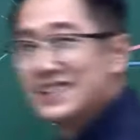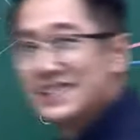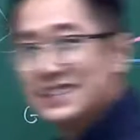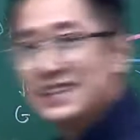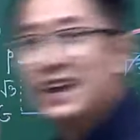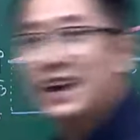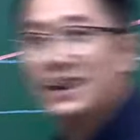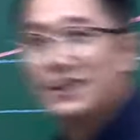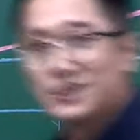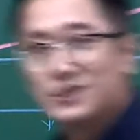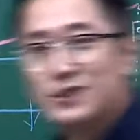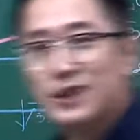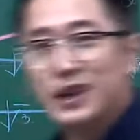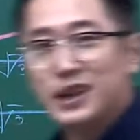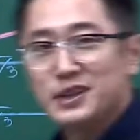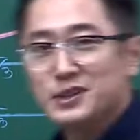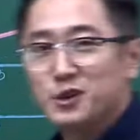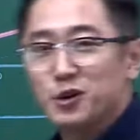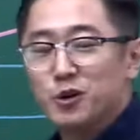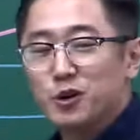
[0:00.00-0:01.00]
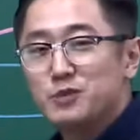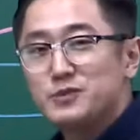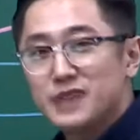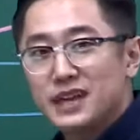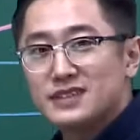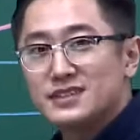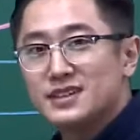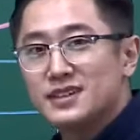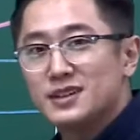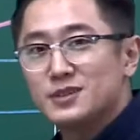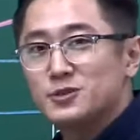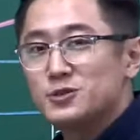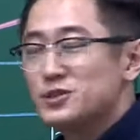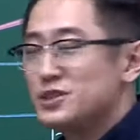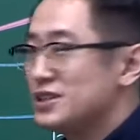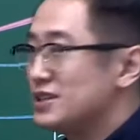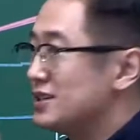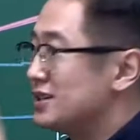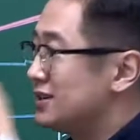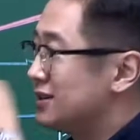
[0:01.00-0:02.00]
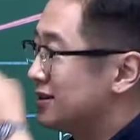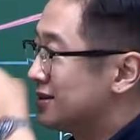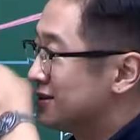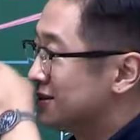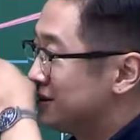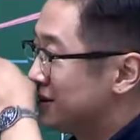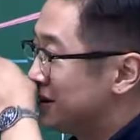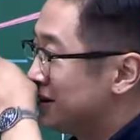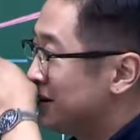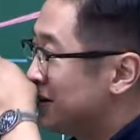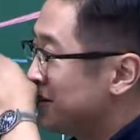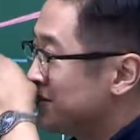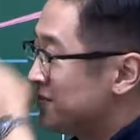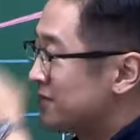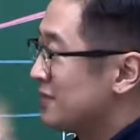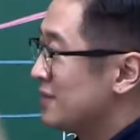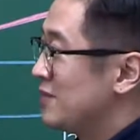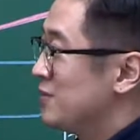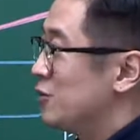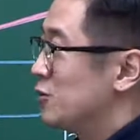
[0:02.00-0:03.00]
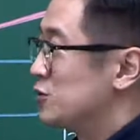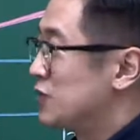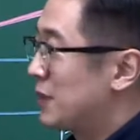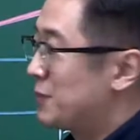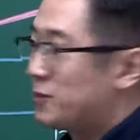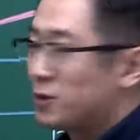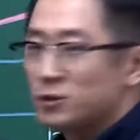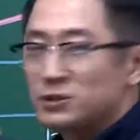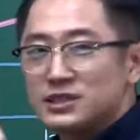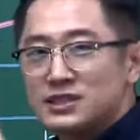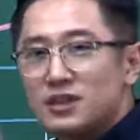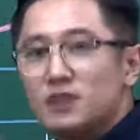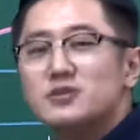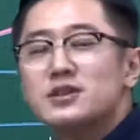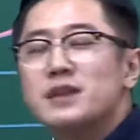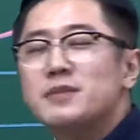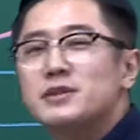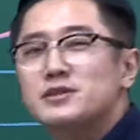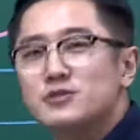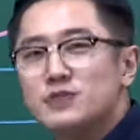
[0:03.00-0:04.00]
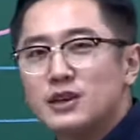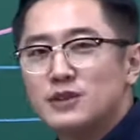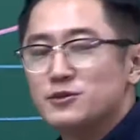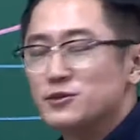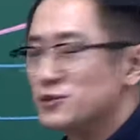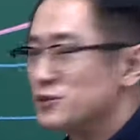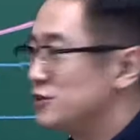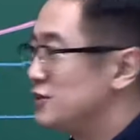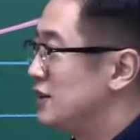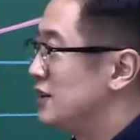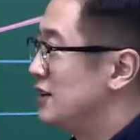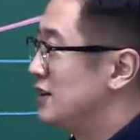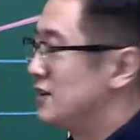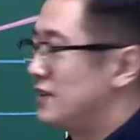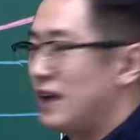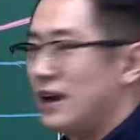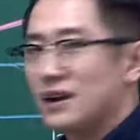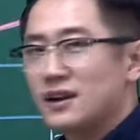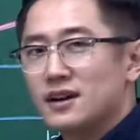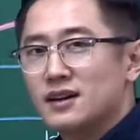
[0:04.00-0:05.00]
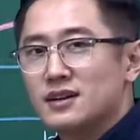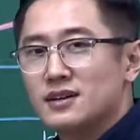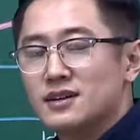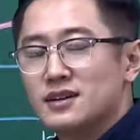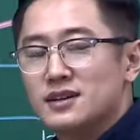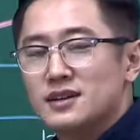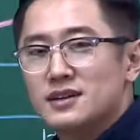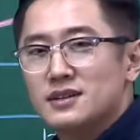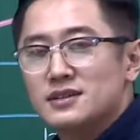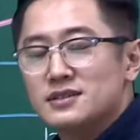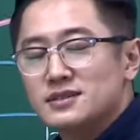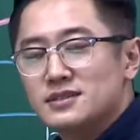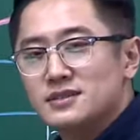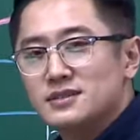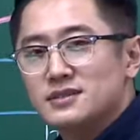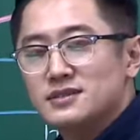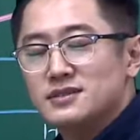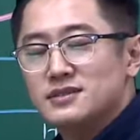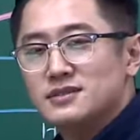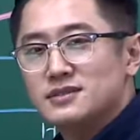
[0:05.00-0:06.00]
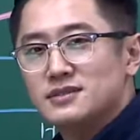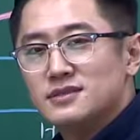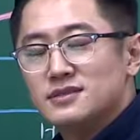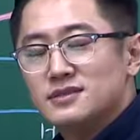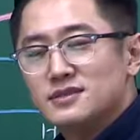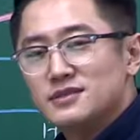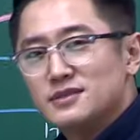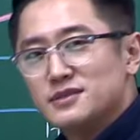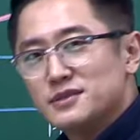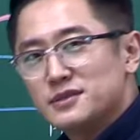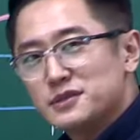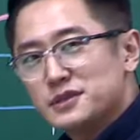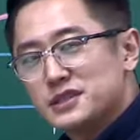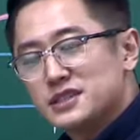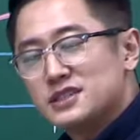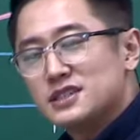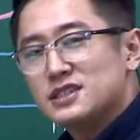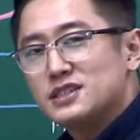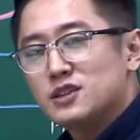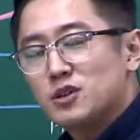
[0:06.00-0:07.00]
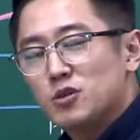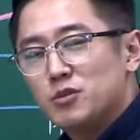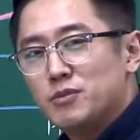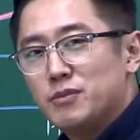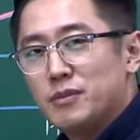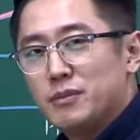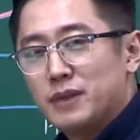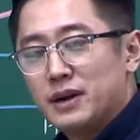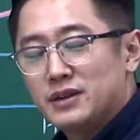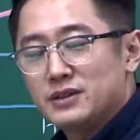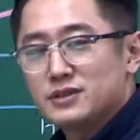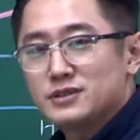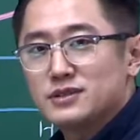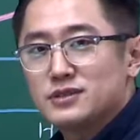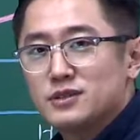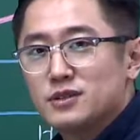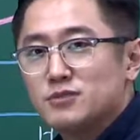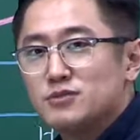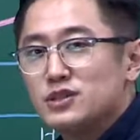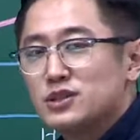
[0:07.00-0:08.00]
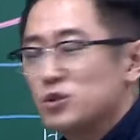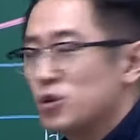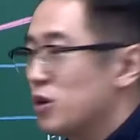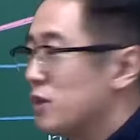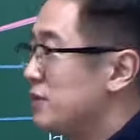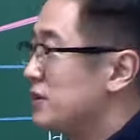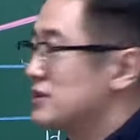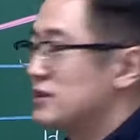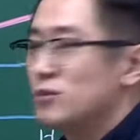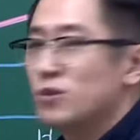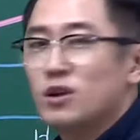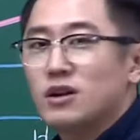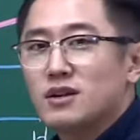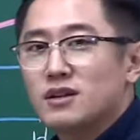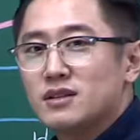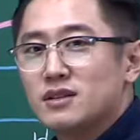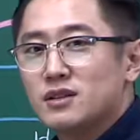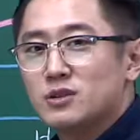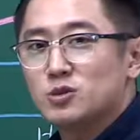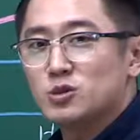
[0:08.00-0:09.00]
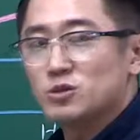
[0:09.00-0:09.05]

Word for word: 그냥 구해. 저 어렵지 않잖아, 솔직히. 그치? 뭐 좌표로 찍어서 해봐도 되고. 나 아까 그 크기 제곱 마이너스 성분 제 오랜만에 써보려고 그랬는데